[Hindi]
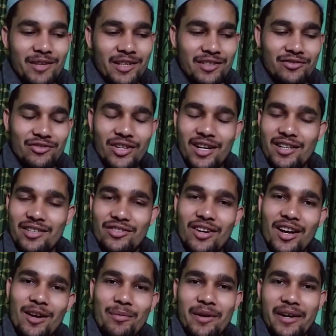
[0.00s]
इनशाला
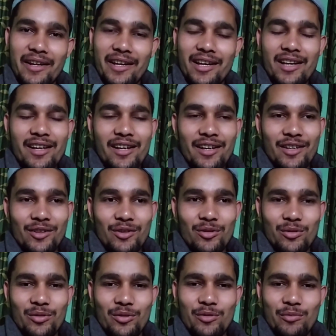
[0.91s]
चार बढ़ेंगे
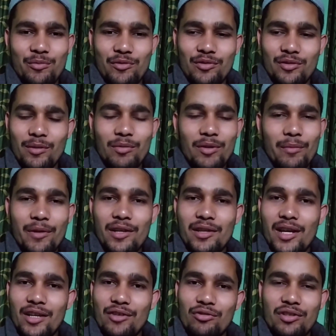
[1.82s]
तो सबसे पहले
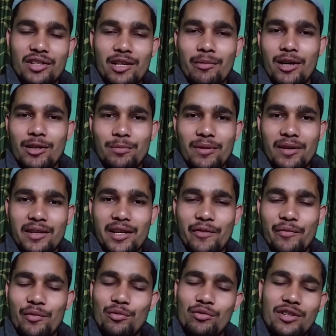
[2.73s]
ताजुद की नमाज़ पढ़ते
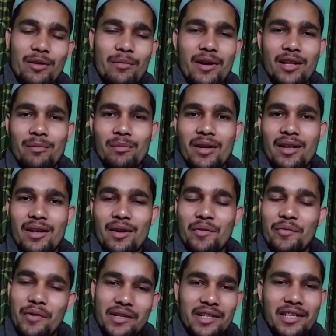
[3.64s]
हैं फिर उसके बाद में
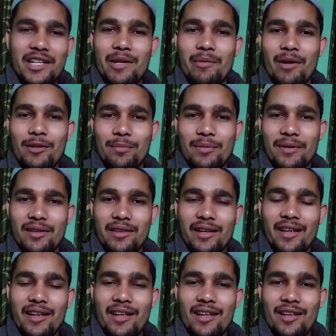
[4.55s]
फजीर की नमाज़
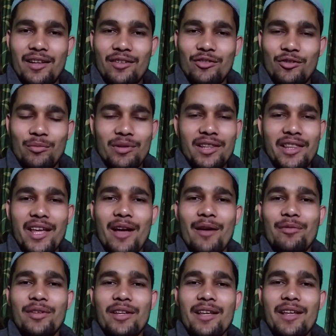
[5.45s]
पढ़ते हैं तो मिलते हैं
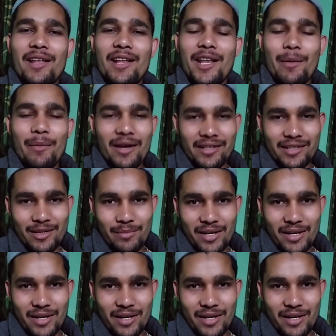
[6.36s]
आपसे नमाज के